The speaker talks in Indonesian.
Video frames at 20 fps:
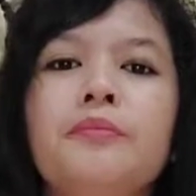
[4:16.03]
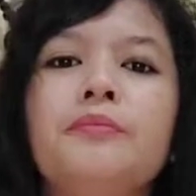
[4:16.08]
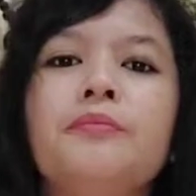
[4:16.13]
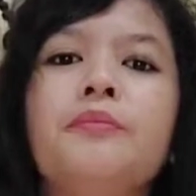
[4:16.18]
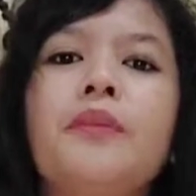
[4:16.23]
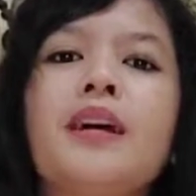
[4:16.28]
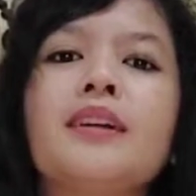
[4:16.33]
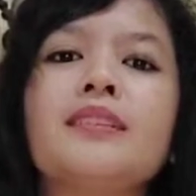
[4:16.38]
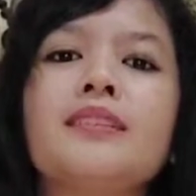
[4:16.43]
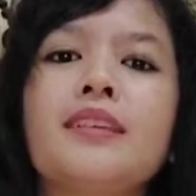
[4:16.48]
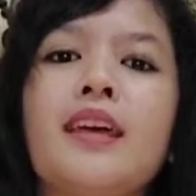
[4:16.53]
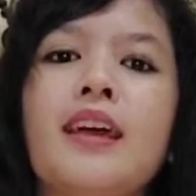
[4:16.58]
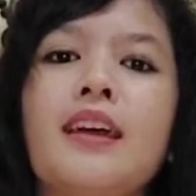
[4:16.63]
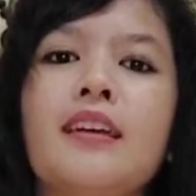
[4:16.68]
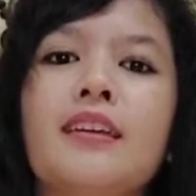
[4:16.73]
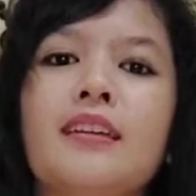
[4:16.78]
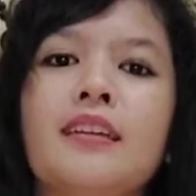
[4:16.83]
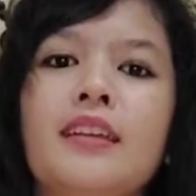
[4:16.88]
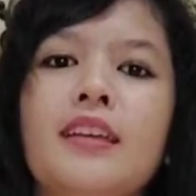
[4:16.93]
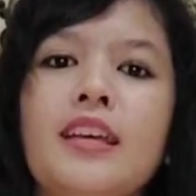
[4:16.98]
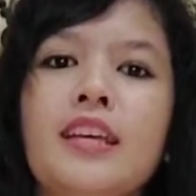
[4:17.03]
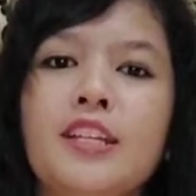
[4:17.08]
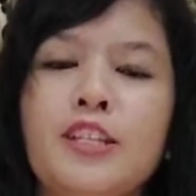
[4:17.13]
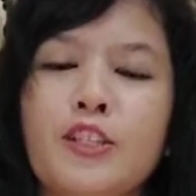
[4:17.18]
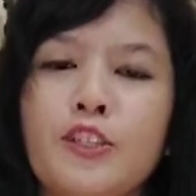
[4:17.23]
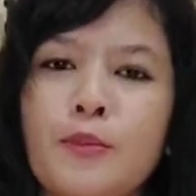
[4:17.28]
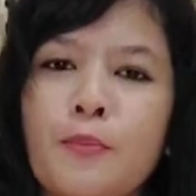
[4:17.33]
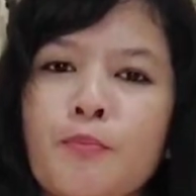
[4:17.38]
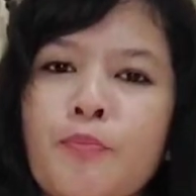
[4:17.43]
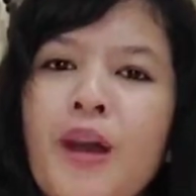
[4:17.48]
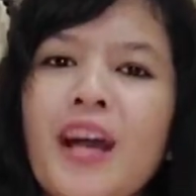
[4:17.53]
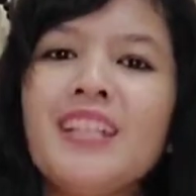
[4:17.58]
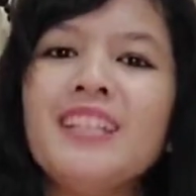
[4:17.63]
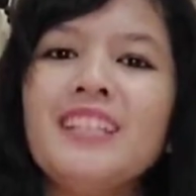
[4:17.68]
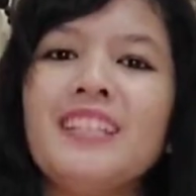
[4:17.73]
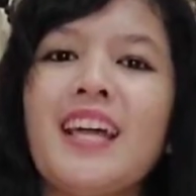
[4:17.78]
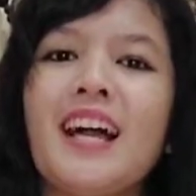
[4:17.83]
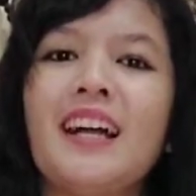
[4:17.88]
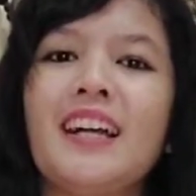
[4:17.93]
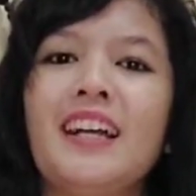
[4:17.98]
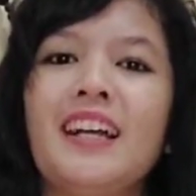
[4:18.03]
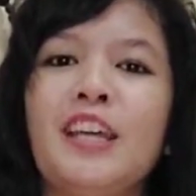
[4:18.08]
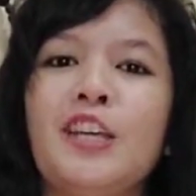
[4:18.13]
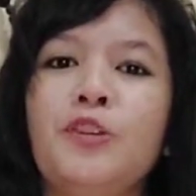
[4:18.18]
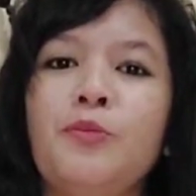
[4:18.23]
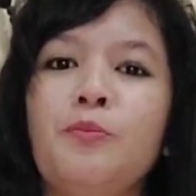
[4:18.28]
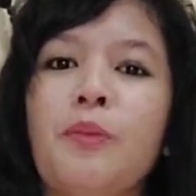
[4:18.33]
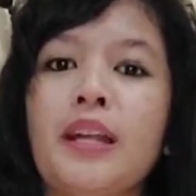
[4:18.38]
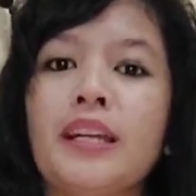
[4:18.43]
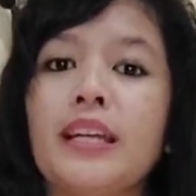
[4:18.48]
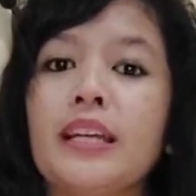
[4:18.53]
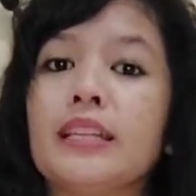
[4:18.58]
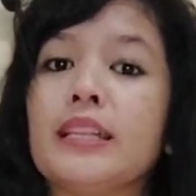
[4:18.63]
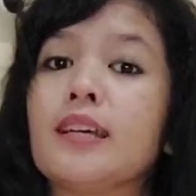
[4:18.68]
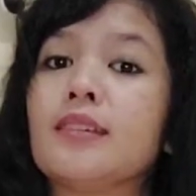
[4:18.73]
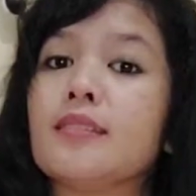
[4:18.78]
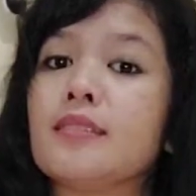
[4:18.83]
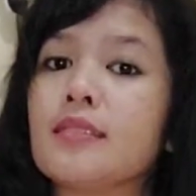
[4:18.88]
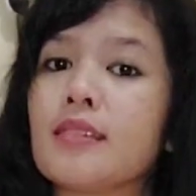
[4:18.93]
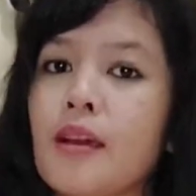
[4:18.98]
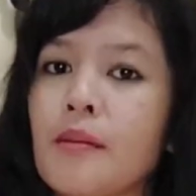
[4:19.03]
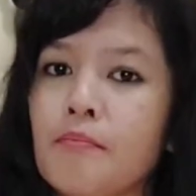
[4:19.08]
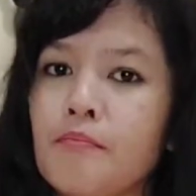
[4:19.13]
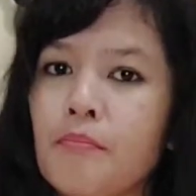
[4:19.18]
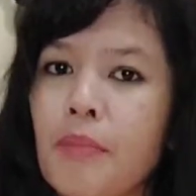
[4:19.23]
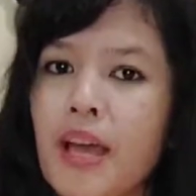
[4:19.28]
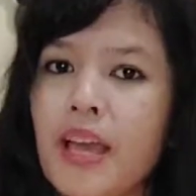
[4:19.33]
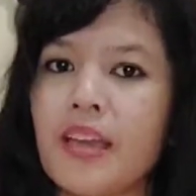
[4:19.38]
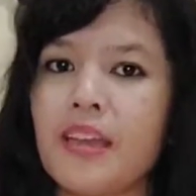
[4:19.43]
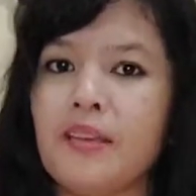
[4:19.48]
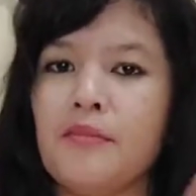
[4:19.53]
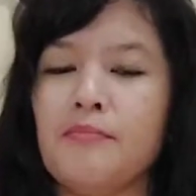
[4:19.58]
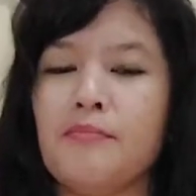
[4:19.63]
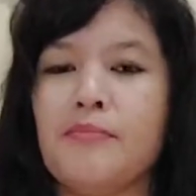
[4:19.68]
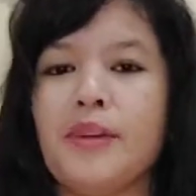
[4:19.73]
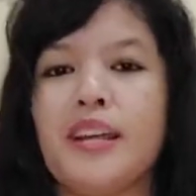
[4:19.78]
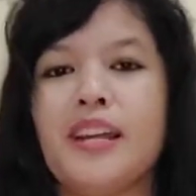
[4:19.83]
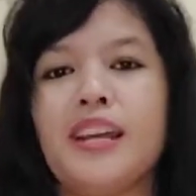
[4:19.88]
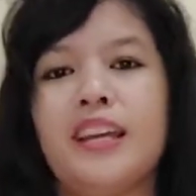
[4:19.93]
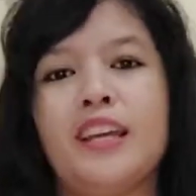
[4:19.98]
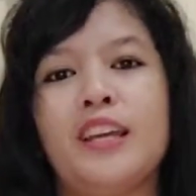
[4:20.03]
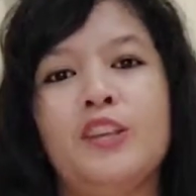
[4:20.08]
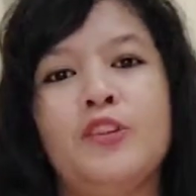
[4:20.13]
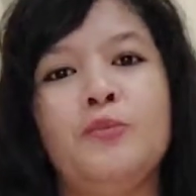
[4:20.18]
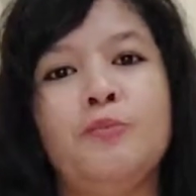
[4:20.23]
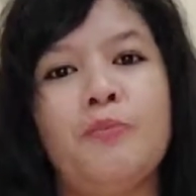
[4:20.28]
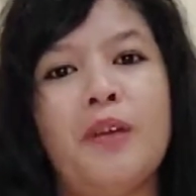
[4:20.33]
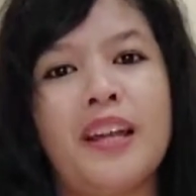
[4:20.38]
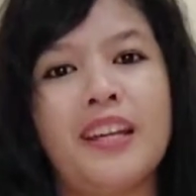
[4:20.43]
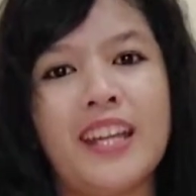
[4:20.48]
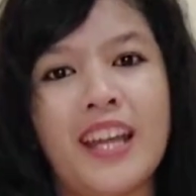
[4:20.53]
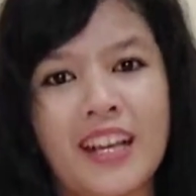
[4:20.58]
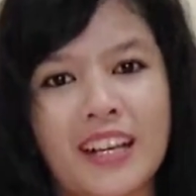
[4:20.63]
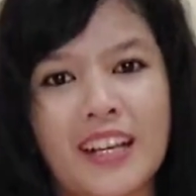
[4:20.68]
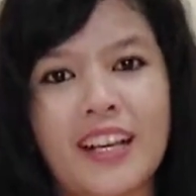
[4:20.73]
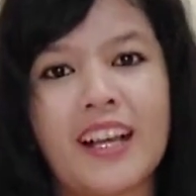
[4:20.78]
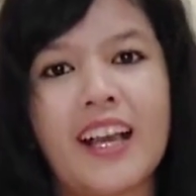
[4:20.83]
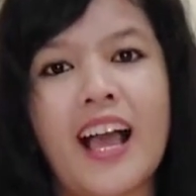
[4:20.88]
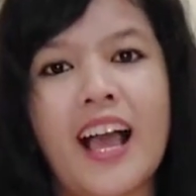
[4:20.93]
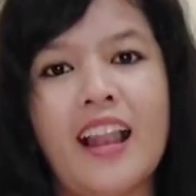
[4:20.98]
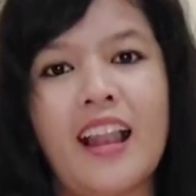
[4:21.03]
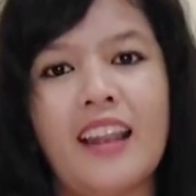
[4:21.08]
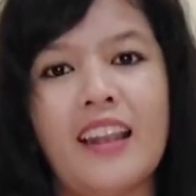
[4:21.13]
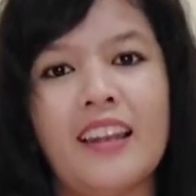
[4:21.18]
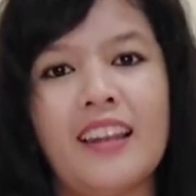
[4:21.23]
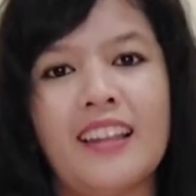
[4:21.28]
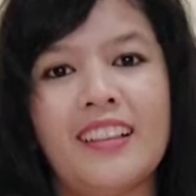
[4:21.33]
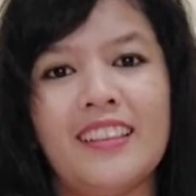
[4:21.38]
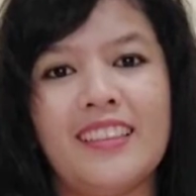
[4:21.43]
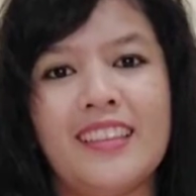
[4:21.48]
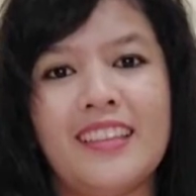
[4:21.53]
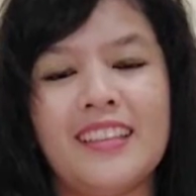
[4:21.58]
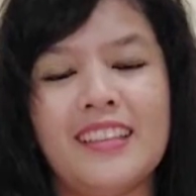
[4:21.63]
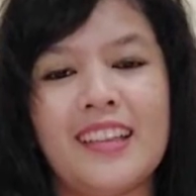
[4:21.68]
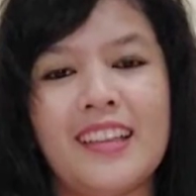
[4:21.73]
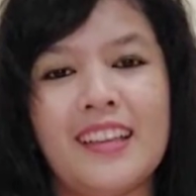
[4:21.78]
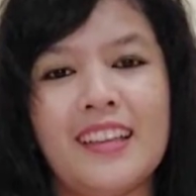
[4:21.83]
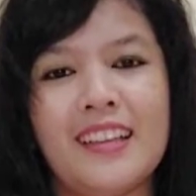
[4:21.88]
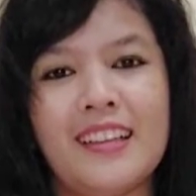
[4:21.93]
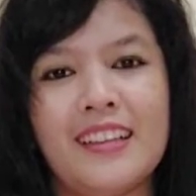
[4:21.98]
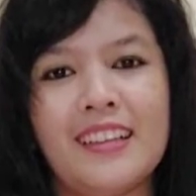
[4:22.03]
masa di sepanjang kehidupan kita sampai pada kehidupan yang kekal nantinya